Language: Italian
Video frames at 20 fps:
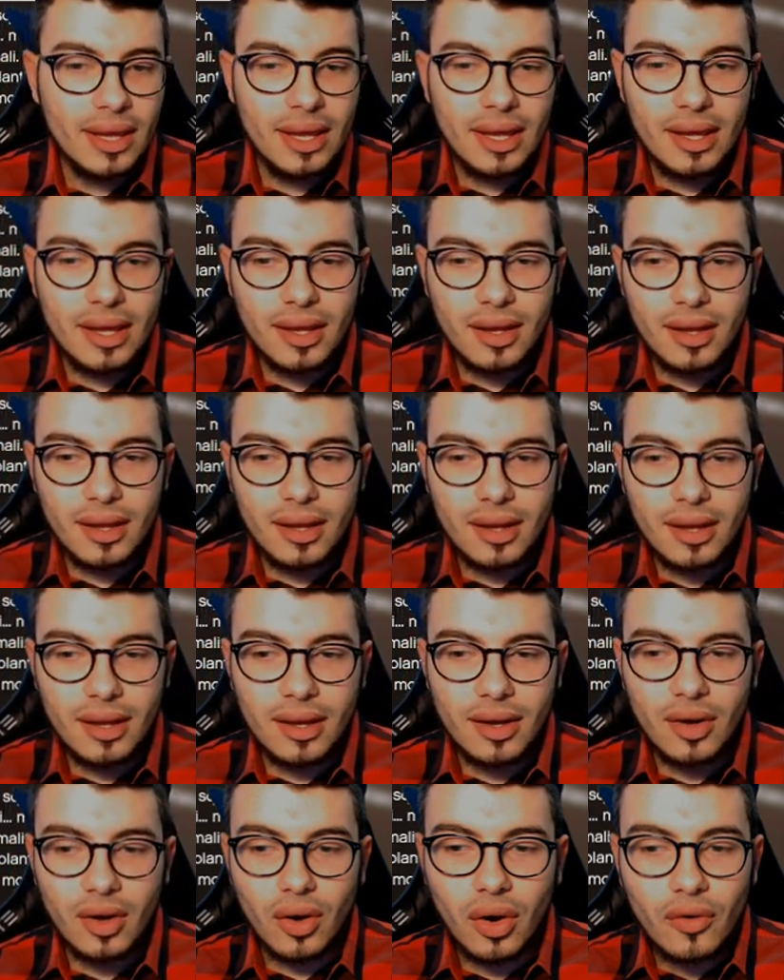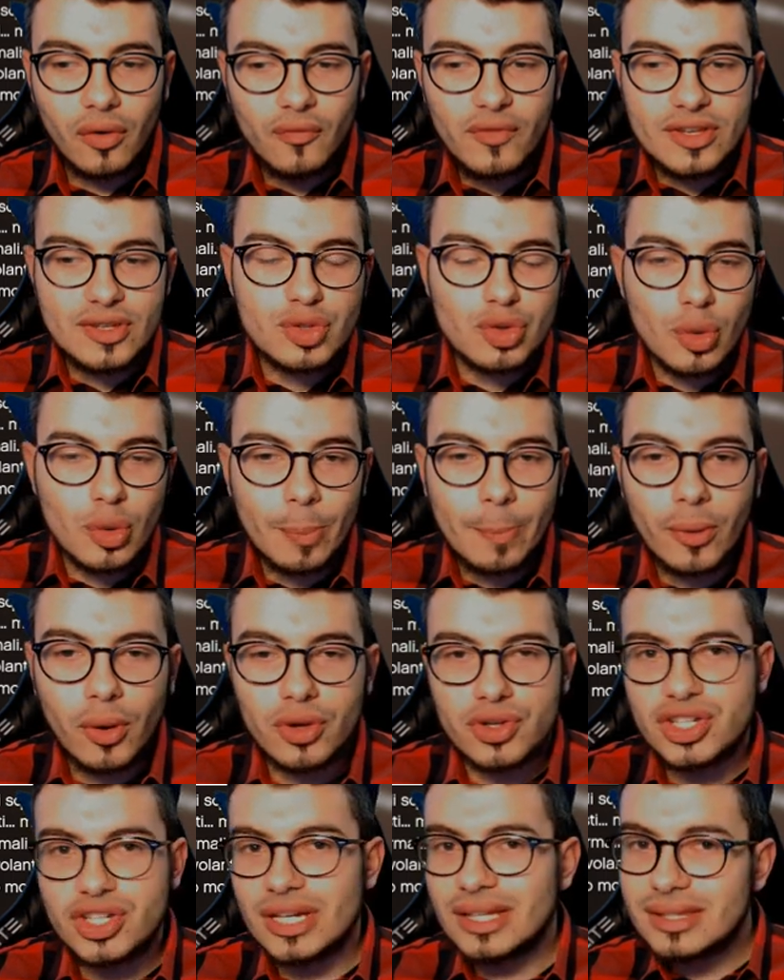eh, ho visto un po',
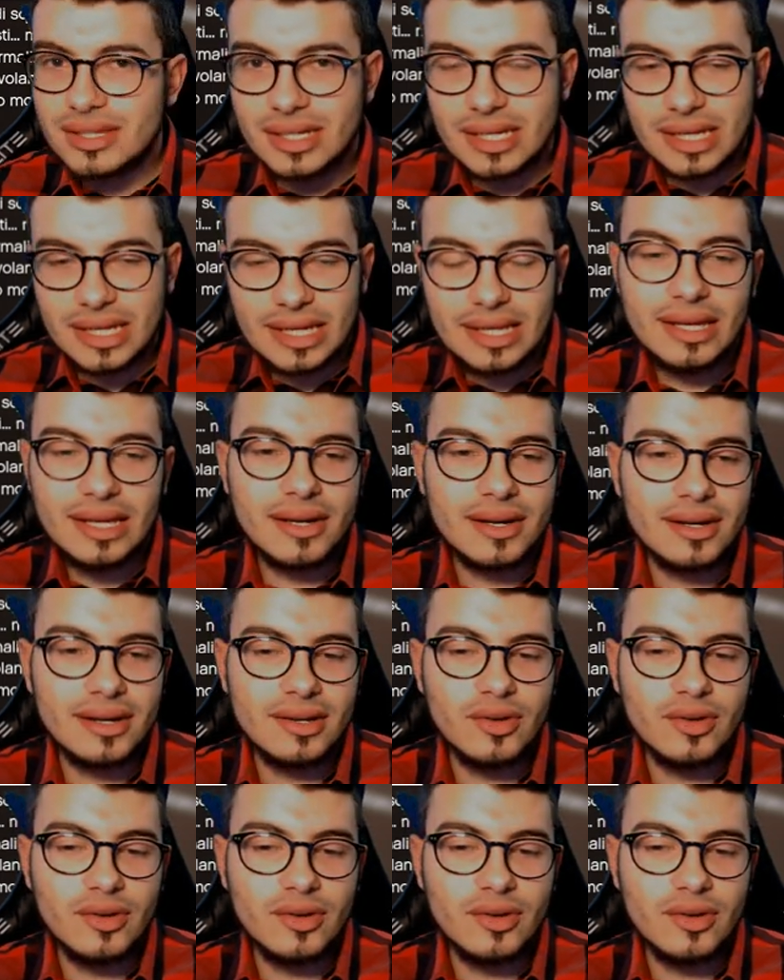c'è il trailer,